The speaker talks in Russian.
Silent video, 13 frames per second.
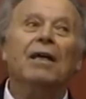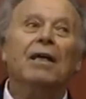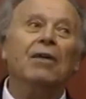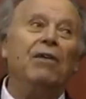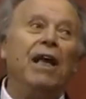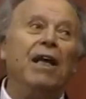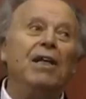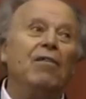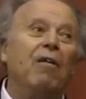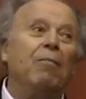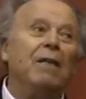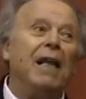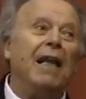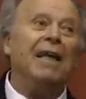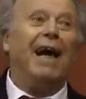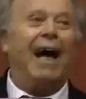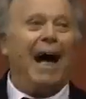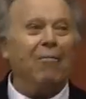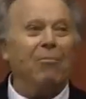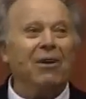Евреи не выполняли,
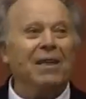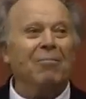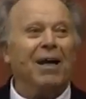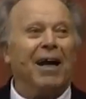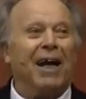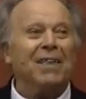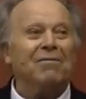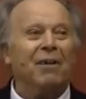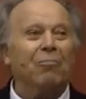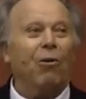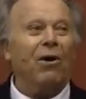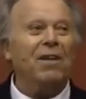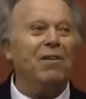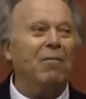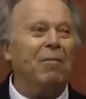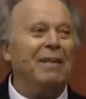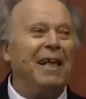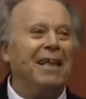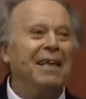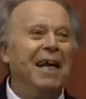а Бог им наказывал. Бог не
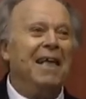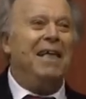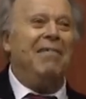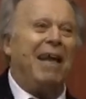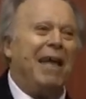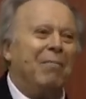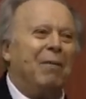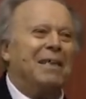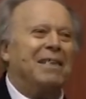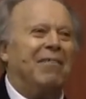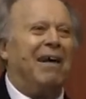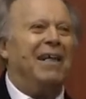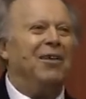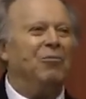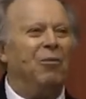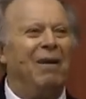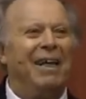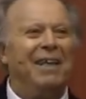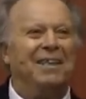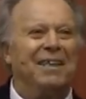выполнял, евреи переставали ему
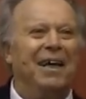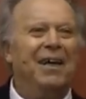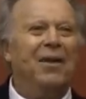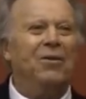молиться.